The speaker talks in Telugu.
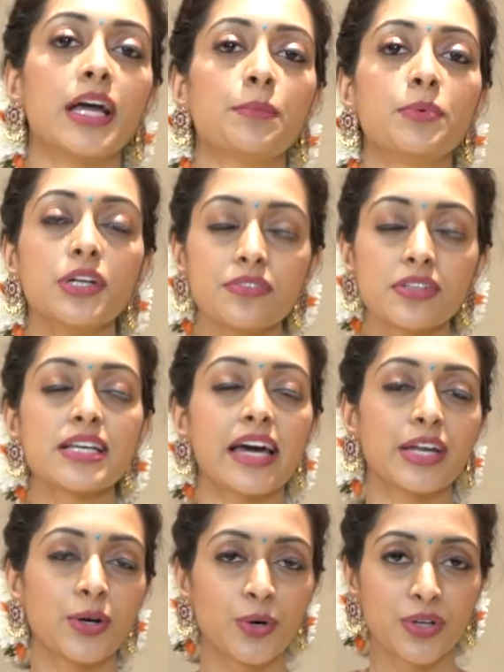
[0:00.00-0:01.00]
ఈ బ్యూటిఫుల్
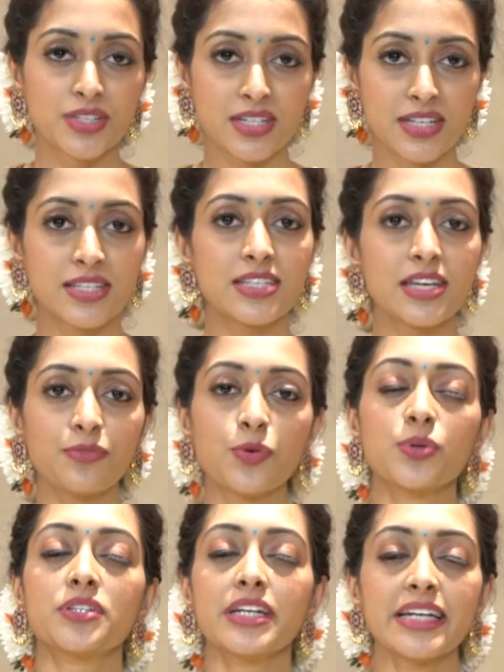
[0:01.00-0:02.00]
శారీ కోడ్ వచ్చేసి ఓ
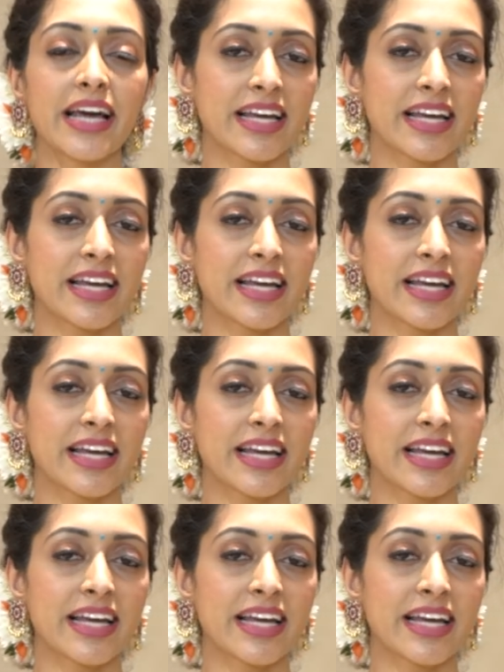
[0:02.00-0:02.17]
త్రీ